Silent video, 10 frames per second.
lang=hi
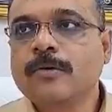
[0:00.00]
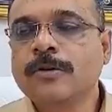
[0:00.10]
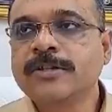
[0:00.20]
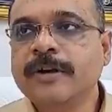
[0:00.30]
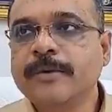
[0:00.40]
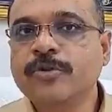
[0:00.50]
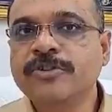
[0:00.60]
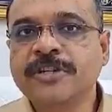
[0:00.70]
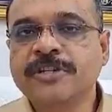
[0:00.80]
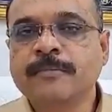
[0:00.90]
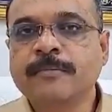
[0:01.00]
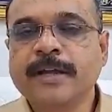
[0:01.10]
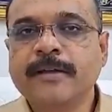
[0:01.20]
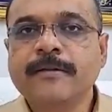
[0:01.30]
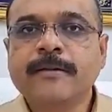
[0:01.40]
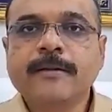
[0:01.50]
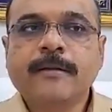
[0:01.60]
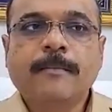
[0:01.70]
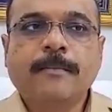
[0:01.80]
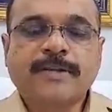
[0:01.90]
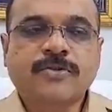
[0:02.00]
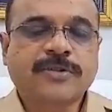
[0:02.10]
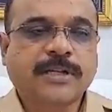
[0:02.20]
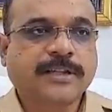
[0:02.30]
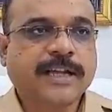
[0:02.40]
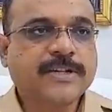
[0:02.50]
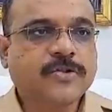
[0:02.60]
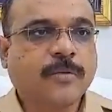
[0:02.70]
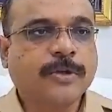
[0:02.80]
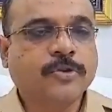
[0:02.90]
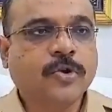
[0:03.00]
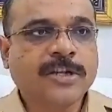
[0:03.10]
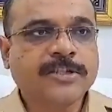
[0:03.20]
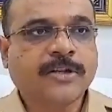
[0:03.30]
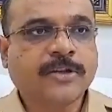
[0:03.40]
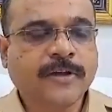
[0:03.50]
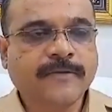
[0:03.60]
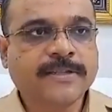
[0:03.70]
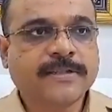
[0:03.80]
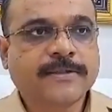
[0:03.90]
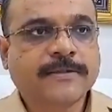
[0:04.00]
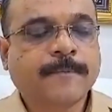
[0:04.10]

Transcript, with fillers: कोलसेवाड़ी पुलिस स्टेशन में पाँच सौ सत्ताईस ऑब्लिक दो हज़ार तेईस